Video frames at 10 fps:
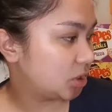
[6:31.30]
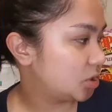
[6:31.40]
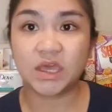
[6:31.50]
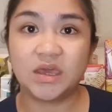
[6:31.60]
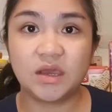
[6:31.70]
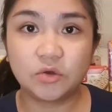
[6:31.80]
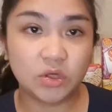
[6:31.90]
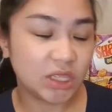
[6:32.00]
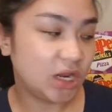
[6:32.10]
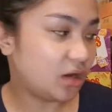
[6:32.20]
Kaya
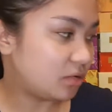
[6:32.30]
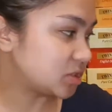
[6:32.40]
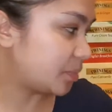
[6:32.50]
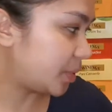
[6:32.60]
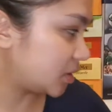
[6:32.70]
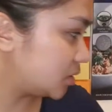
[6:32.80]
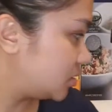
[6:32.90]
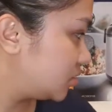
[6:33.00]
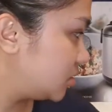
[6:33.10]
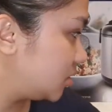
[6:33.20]
gura lang ako sa pag
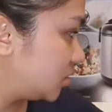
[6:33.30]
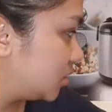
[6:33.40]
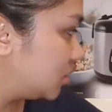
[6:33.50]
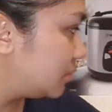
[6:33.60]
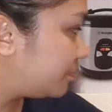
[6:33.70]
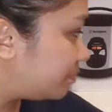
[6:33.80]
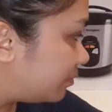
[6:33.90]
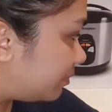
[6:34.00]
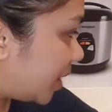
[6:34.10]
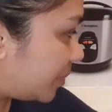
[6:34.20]

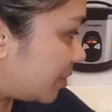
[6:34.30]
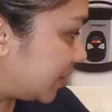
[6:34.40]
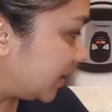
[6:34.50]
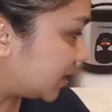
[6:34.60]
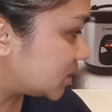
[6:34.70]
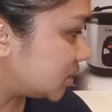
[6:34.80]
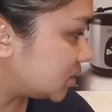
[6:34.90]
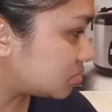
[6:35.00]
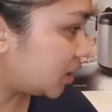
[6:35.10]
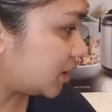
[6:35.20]
papamili
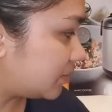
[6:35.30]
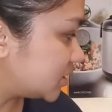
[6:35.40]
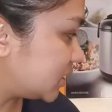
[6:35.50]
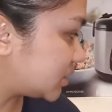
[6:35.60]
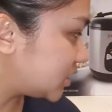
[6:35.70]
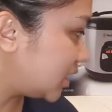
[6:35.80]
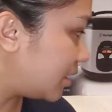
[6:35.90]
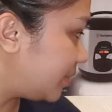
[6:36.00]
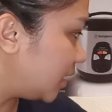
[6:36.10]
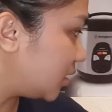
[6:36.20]
since wala naman silang
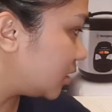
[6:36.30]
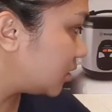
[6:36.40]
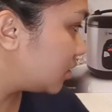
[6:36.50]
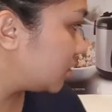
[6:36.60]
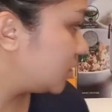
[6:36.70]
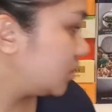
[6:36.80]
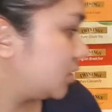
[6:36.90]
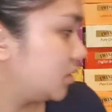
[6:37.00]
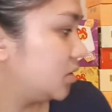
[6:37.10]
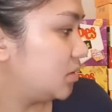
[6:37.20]
sinabing
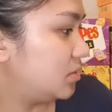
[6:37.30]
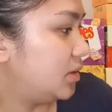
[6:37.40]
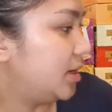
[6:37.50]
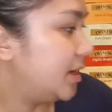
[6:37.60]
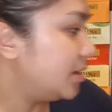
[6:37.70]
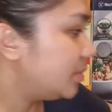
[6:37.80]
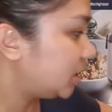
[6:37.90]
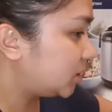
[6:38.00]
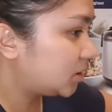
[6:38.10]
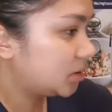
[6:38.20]
limit,
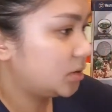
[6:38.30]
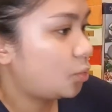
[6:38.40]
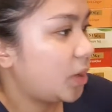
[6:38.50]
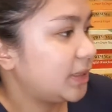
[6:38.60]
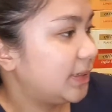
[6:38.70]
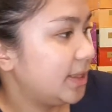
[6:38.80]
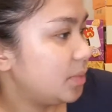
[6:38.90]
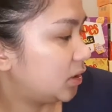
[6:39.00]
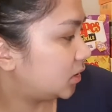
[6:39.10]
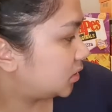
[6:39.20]
weight limit.